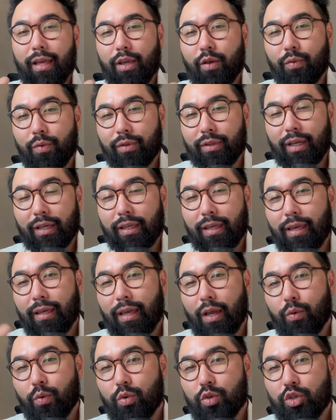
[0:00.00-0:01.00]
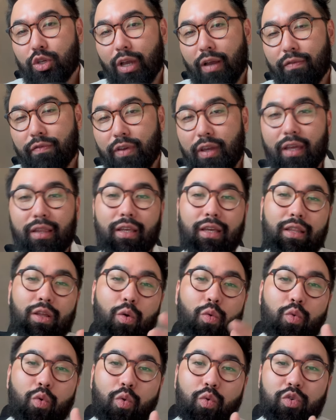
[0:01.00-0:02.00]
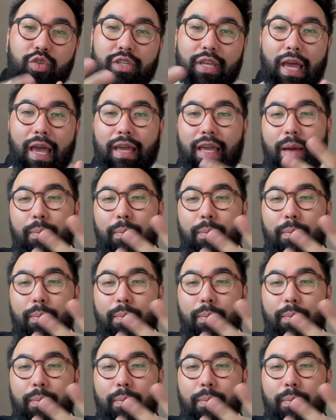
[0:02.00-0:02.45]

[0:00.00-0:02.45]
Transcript: enquanto aqui quer curtir a vida e não conseguem